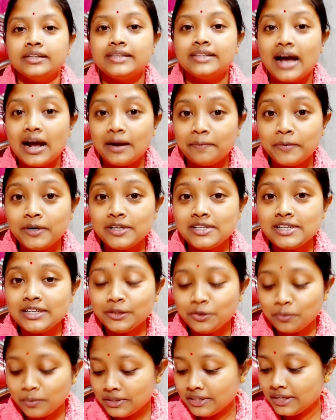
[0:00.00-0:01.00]
তারপরে যেটা
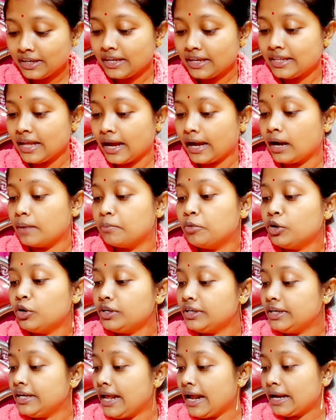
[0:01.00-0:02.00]
তোমাদেরকে দেখাবো
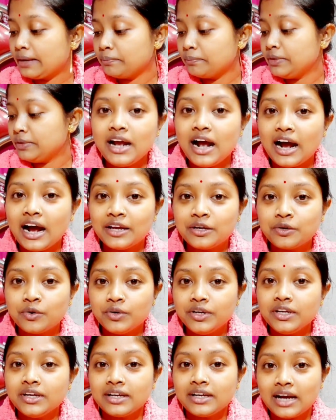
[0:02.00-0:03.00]
লেকমি
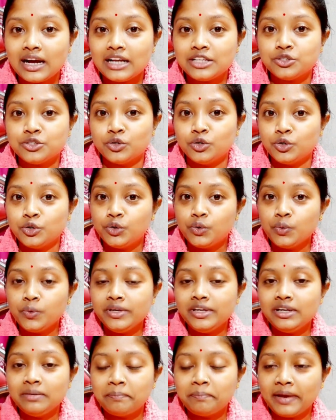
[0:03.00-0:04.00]
আইকনিক কাজল
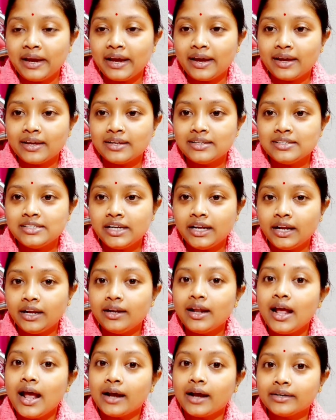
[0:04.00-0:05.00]
টুইন প্যাক যেটা
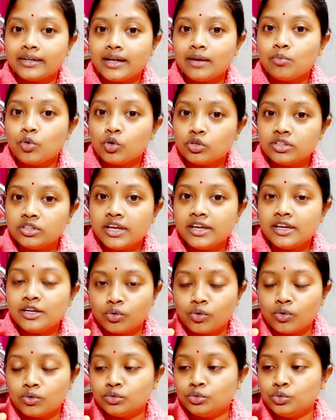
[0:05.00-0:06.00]
কিনা একটার মধ্যেই
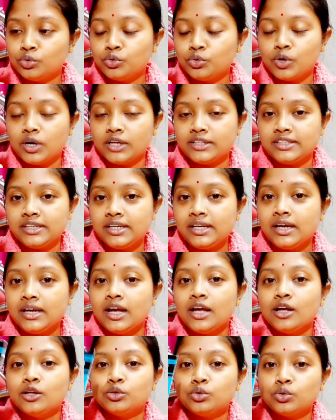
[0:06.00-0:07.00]
কিন্তু দুটো আছে
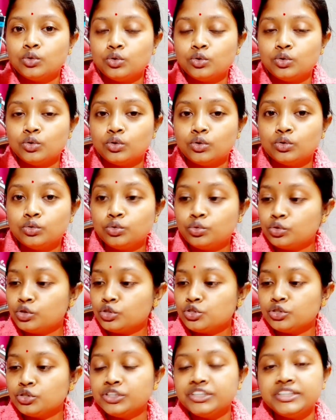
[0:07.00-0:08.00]
তো দুটো
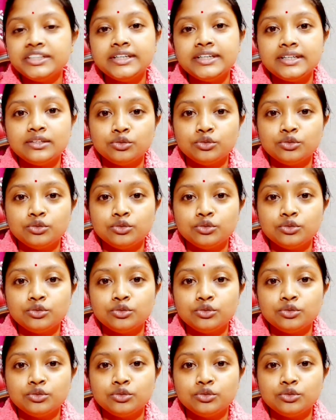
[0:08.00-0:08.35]
জন্য যে